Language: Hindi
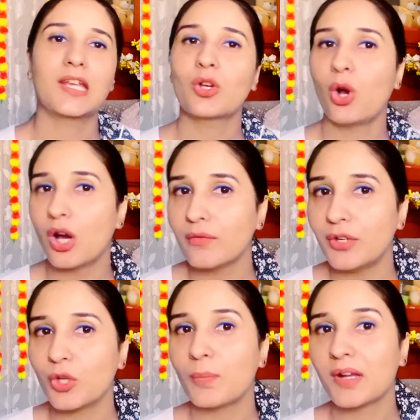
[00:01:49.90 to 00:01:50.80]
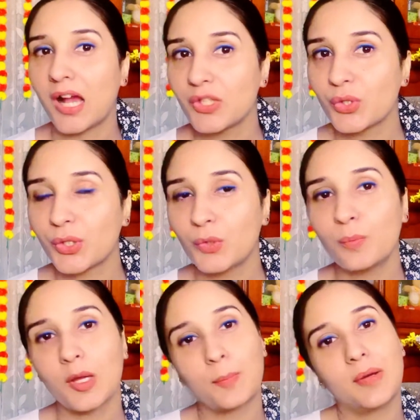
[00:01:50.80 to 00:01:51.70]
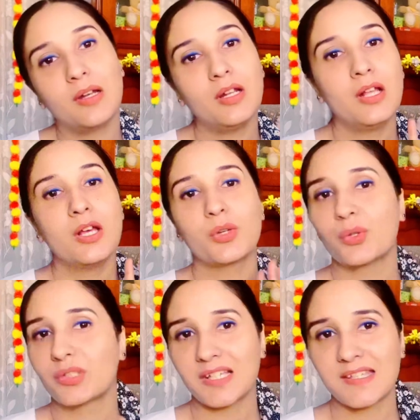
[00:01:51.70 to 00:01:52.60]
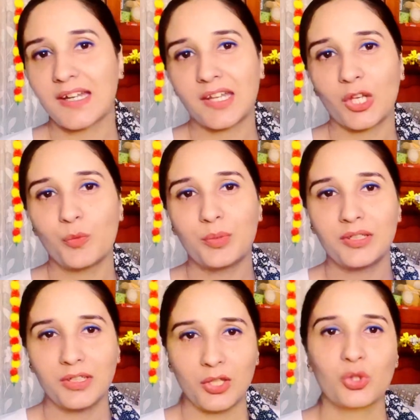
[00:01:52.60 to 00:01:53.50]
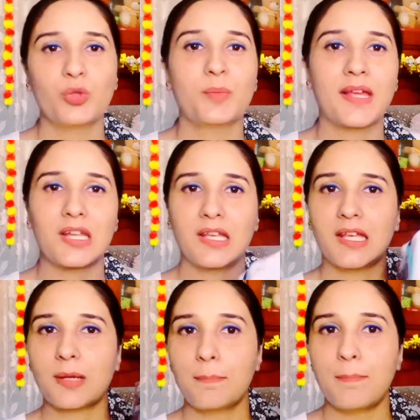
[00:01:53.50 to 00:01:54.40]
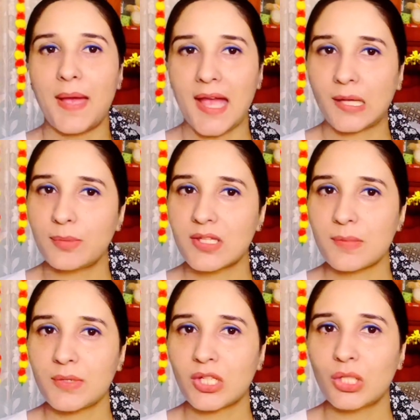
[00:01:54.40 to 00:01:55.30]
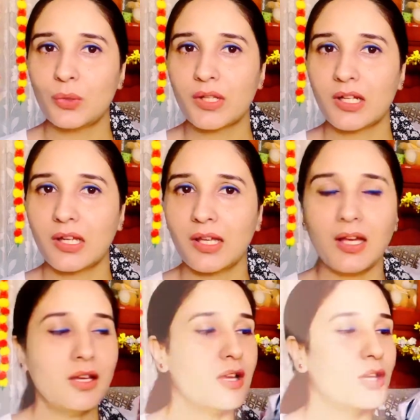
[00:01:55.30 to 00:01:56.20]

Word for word: एक और वीडियो बना चुकी हूँ पर्पल कुर्ता सेट के ऊपर तो मैंने एक बैग भी इसमें इंक्लूड कर लिया